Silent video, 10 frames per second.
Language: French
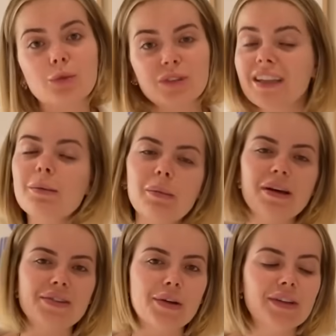rencontré des belles
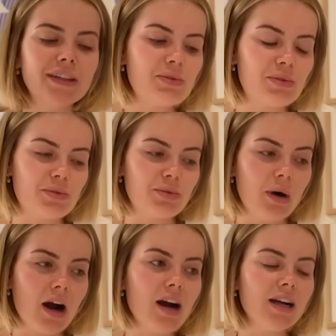personnes ce
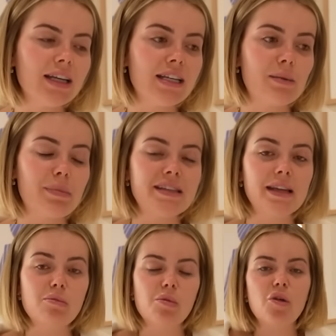soir et j'ai passé
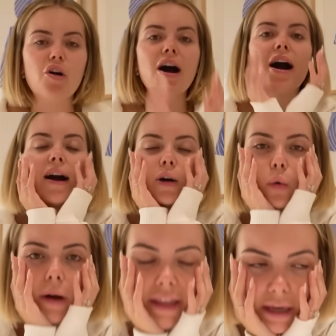un moment
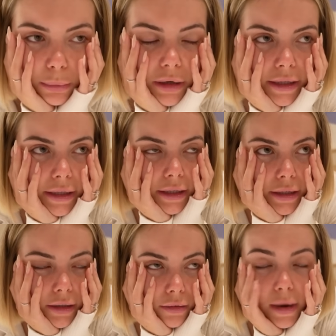incroyable
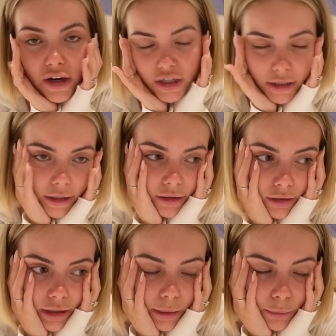et magique,
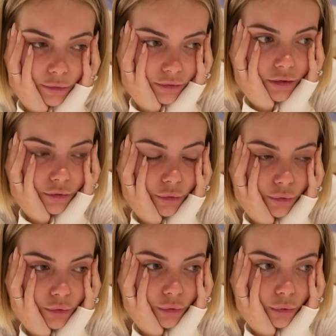clairement, dans
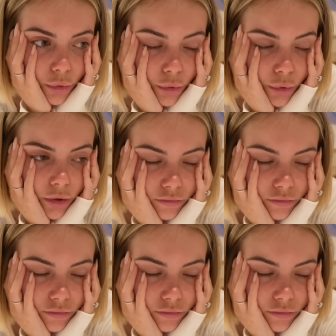ce lieu